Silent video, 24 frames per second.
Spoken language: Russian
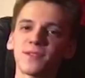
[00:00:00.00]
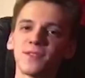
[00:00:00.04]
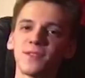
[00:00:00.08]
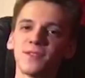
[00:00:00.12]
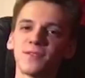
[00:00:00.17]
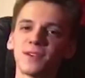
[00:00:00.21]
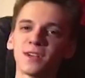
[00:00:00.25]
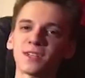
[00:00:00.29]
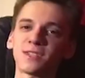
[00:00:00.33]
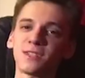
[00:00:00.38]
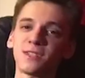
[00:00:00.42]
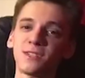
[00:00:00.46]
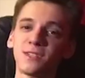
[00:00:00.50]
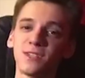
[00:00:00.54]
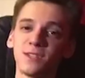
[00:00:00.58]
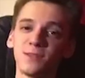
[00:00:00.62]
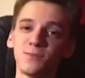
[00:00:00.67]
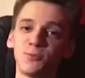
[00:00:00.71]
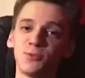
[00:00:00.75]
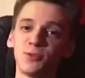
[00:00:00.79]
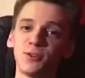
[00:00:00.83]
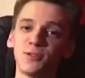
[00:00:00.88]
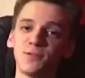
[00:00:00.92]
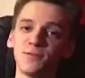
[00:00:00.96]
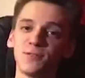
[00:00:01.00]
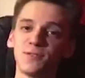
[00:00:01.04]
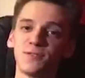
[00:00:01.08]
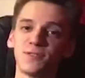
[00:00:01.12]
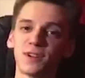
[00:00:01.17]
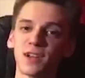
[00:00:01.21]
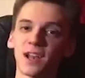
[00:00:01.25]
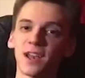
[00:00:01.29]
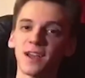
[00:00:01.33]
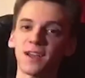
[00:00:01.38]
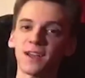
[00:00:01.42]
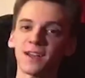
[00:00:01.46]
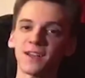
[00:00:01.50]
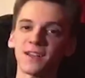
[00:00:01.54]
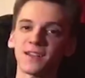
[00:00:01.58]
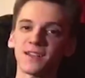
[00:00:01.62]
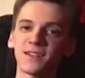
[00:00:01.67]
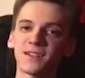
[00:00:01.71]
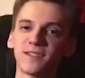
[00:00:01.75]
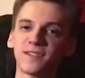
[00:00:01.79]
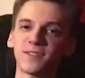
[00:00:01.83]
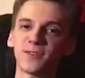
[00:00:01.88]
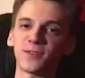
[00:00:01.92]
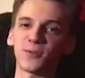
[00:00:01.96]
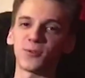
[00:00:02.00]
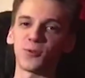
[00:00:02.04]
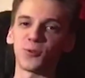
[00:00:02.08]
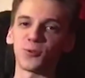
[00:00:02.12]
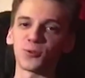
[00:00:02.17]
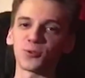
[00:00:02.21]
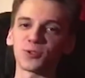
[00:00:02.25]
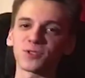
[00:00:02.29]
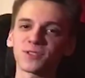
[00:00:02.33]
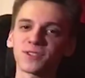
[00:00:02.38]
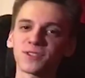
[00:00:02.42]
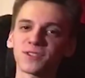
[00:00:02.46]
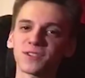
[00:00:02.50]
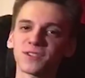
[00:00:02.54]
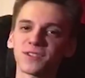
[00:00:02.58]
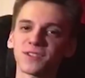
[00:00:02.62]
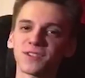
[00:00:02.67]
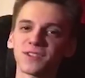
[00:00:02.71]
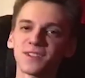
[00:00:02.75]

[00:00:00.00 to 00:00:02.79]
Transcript: 27 февраля – Курск,